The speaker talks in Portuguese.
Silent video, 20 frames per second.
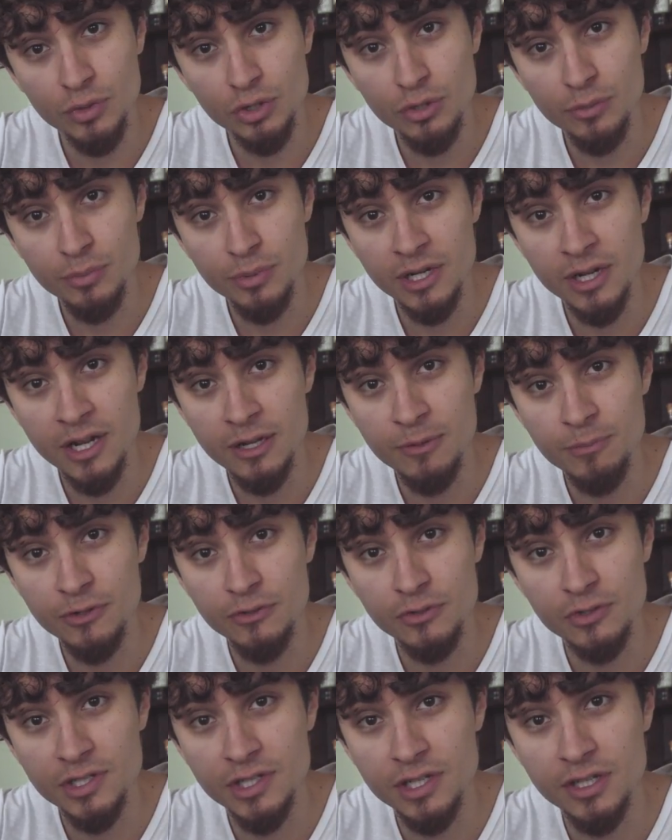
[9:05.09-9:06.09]
muito obrigado para
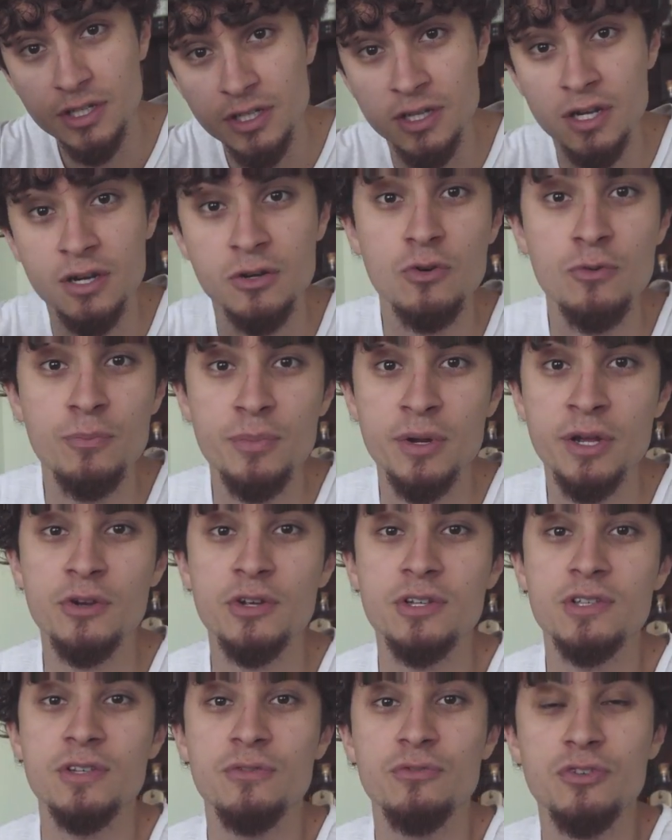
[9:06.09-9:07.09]
você que
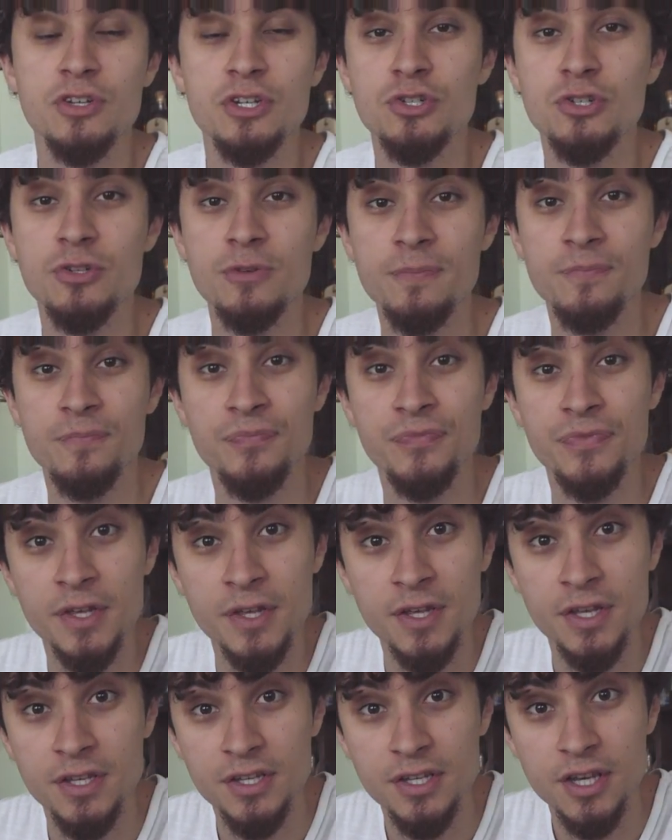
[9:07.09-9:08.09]
acompanhou esse vídeo.
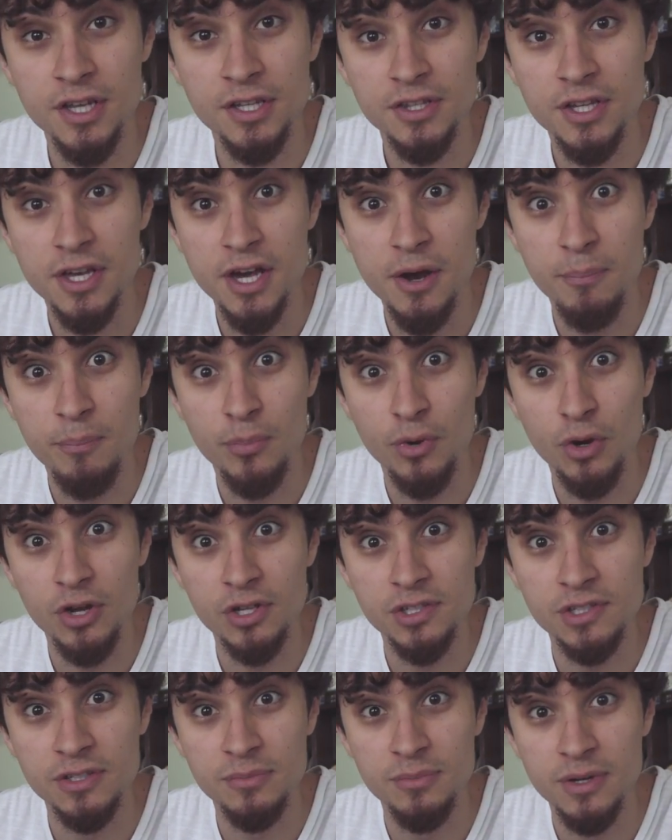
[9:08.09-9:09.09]
E até a
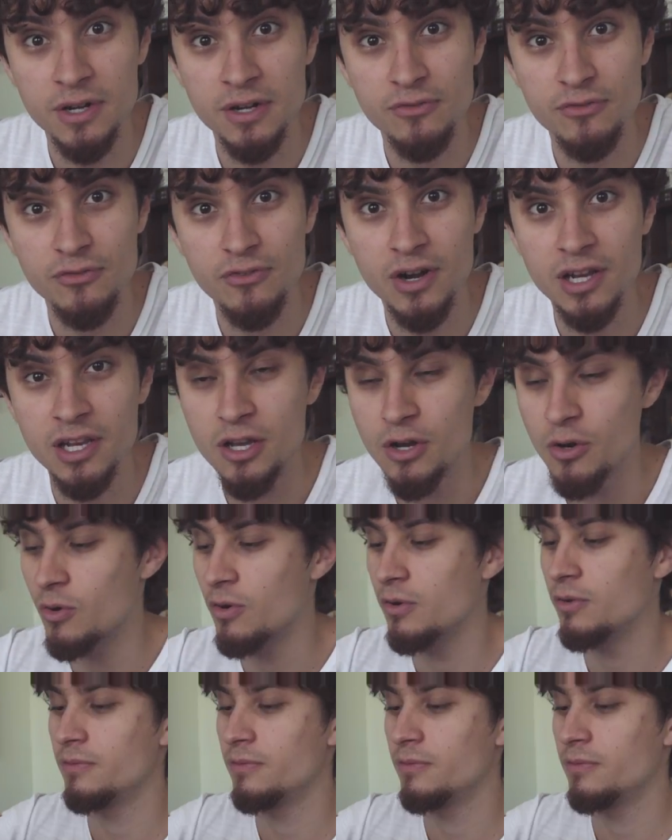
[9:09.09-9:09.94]
próxima. Valeu.